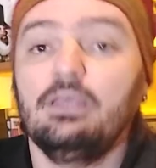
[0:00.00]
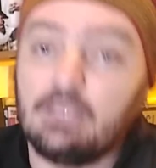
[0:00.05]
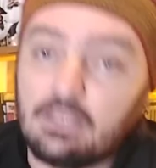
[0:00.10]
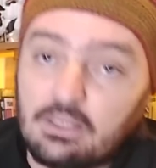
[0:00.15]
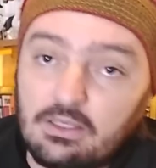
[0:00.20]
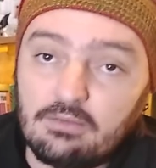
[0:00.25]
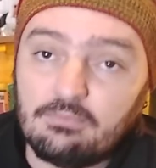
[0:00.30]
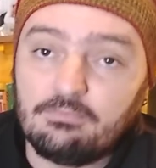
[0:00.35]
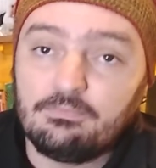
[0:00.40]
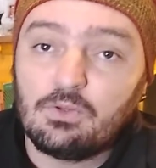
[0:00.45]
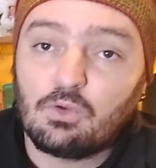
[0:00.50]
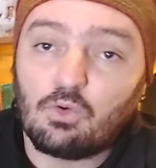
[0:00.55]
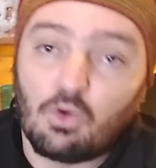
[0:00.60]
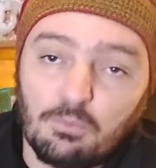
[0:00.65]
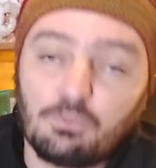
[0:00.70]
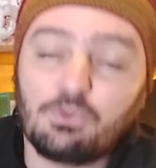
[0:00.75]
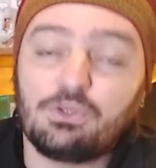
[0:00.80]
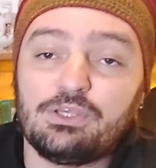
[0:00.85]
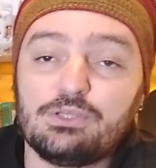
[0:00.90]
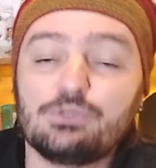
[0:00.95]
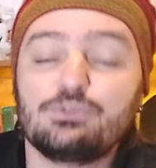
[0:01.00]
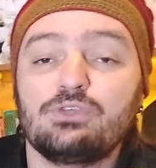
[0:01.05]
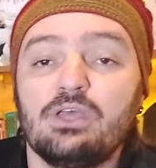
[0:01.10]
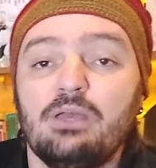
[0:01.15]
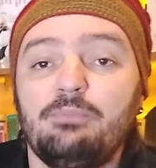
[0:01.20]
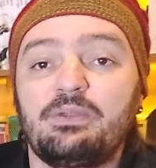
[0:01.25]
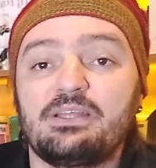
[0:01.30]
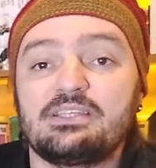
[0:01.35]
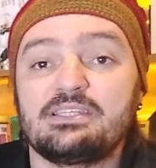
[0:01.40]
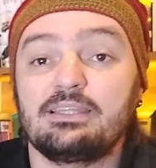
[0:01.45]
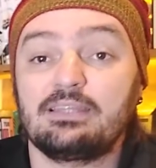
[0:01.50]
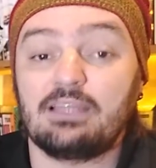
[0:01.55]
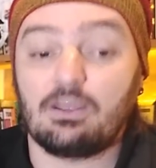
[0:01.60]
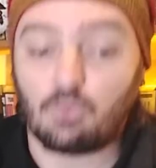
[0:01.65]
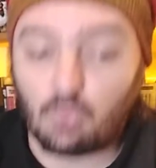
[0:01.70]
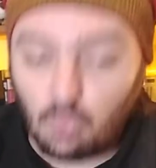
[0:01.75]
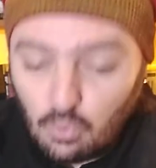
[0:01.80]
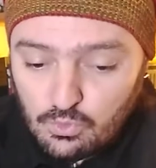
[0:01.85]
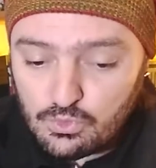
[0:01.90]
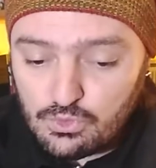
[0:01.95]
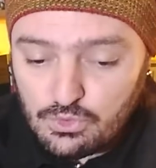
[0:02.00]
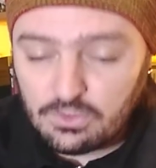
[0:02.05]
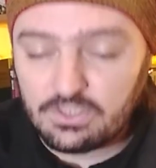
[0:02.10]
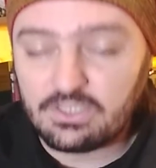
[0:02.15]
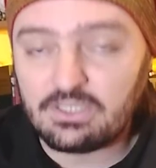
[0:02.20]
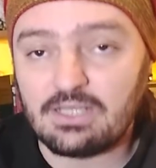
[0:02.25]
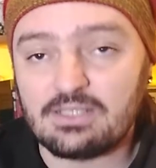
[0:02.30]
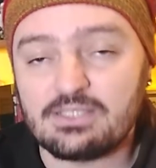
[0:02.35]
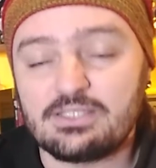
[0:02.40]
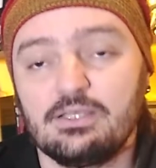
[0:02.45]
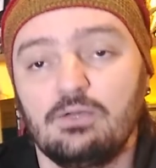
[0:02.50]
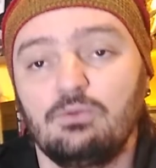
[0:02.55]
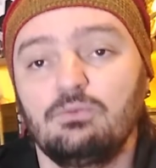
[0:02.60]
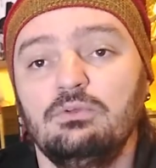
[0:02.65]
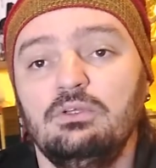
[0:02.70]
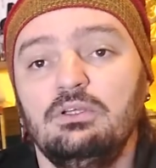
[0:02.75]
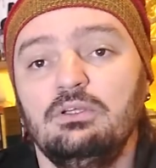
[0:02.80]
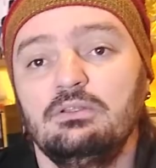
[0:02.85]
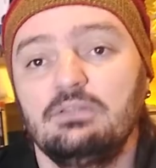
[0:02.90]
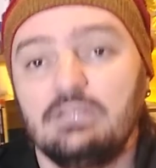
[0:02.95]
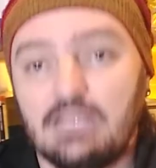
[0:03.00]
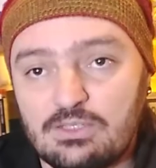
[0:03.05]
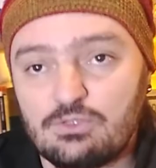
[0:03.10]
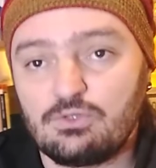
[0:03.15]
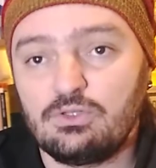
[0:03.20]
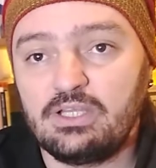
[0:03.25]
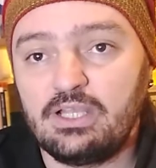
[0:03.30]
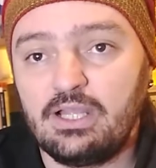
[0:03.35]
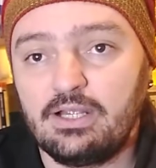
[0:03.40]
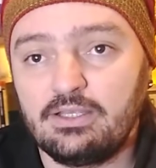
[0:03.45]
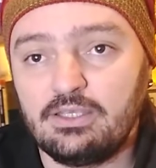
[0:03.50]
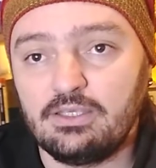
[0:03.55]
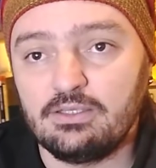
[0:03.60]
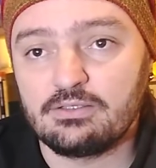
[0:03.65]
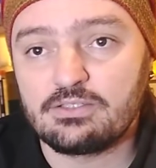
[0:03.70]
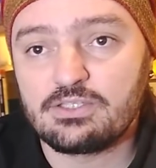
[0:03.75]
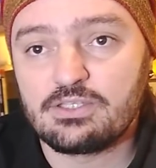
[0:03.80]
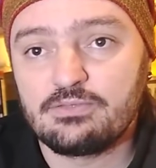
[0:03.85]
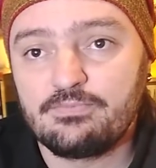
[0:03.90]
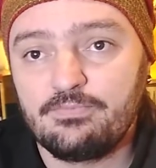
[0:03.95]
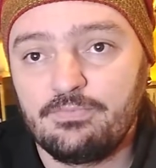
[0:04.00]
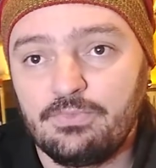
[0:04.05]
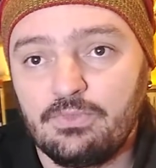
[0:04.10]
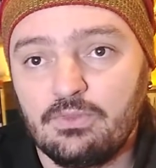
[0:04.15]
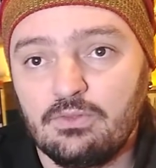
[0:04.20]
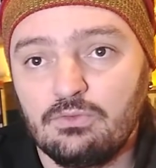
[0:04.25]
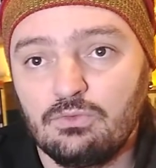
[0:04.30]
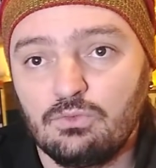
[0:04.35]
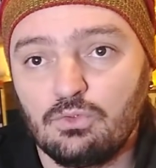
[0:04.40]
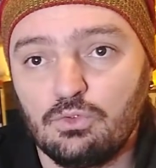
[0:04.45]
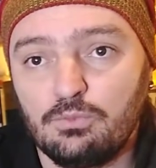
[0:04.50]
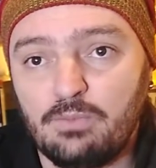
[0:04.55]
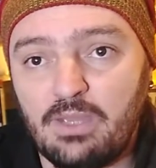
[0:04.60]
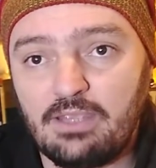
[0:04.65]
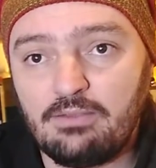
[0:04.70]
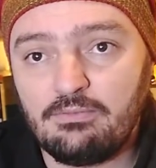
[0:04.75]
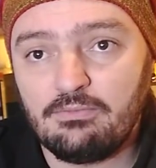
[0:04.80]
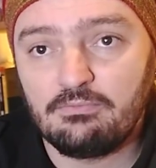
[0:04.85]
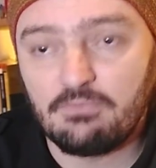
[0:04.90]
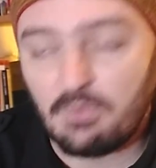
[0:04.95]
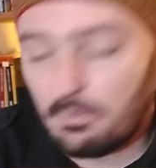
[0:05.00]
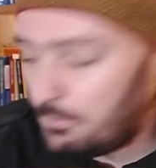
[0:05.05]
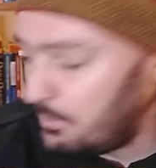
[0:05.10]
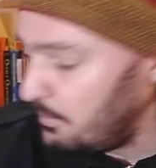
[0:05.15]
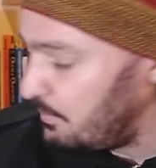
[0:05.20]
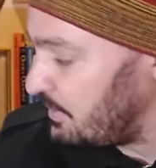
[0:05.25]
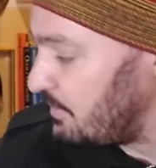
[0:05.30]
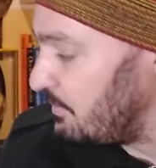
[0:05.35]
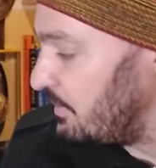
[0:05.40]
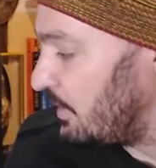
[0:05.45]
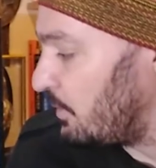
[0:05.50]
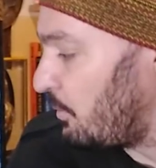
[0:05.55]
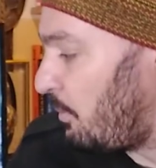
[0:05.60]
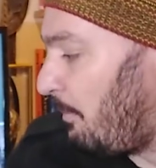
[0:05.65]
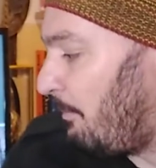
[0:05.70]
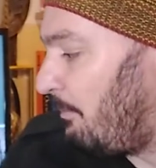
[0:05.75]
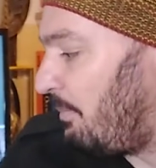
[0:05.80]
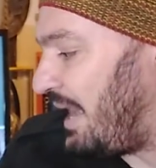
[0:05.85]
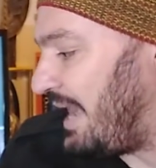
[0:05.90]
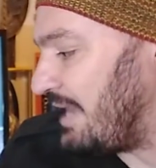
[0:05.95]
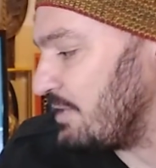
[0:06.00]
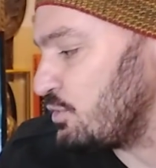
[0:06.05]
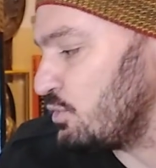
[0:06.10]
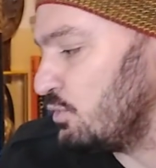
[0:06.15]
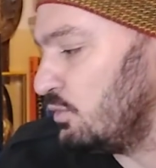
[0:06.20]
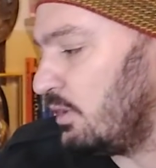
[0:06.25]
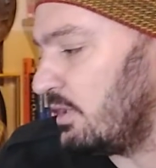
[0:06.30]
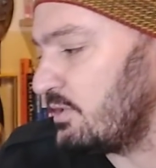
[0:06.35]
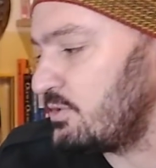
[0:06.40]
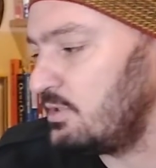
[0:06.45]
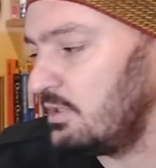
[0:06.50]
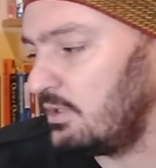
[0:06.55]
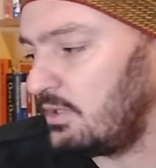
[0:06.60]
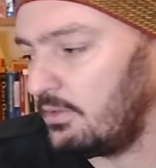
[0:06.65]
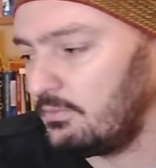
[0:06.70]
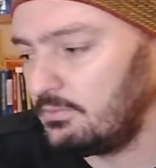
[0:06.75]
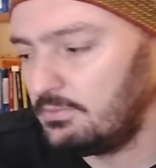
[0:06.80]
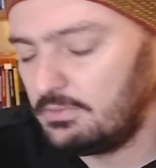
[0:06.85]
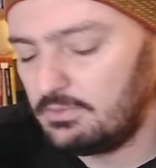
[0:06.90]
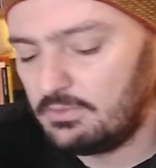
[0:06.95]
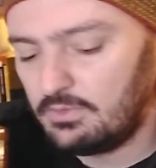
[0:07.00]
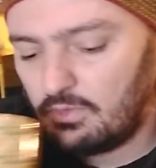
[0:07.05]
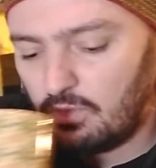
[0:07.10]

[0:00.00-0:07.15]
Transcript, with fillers: e como que isso representa a consolidação das oligarquias. Tudo bem? Vamos para o primeiro passo nosso então.